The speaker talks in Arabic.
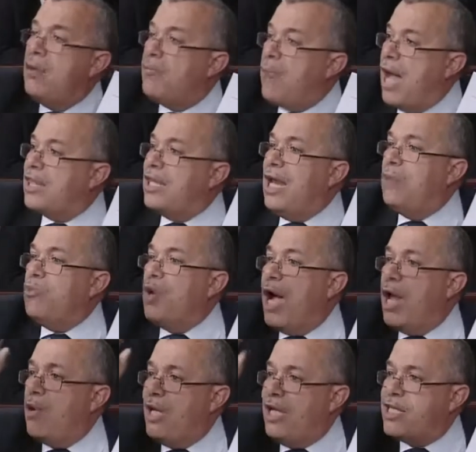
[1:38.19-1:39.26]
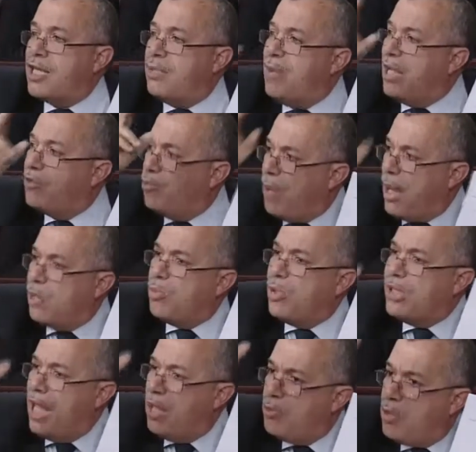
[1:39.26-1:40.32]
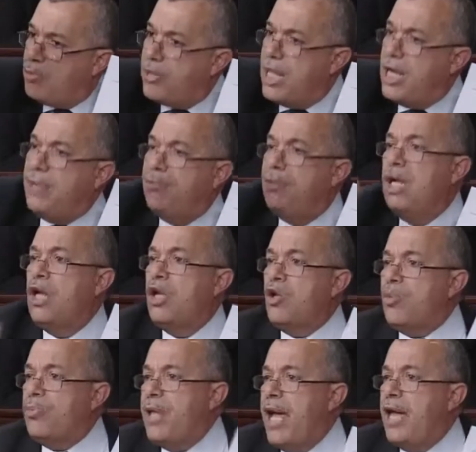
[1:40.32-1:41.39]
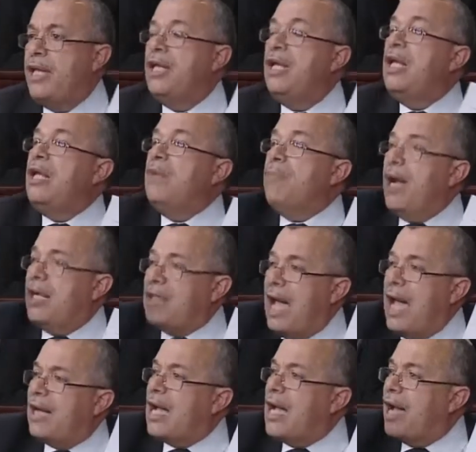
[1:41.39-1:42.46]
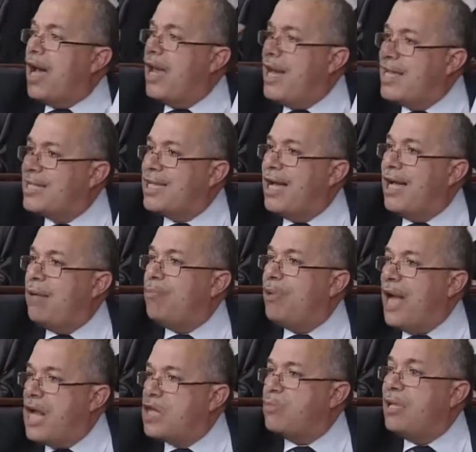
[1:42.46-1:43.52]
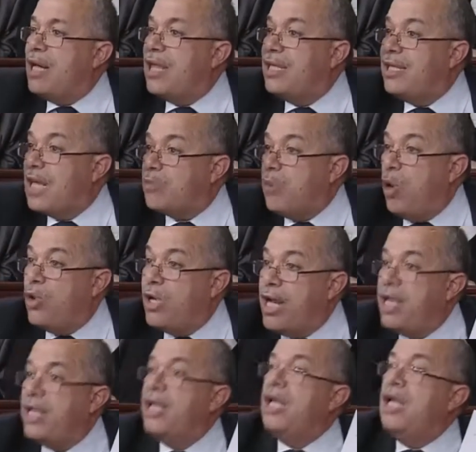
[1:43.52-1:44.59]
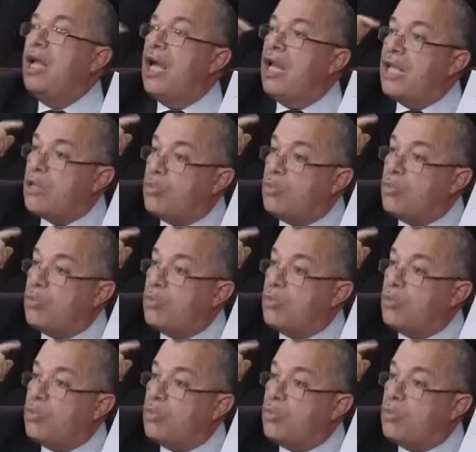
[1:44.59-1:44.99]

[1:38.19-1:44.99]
بعض الأموال والحسابات في بعض البلدان من بينهم لبنان ما تحقق ليس بالحجم الذي نطمح إليه أن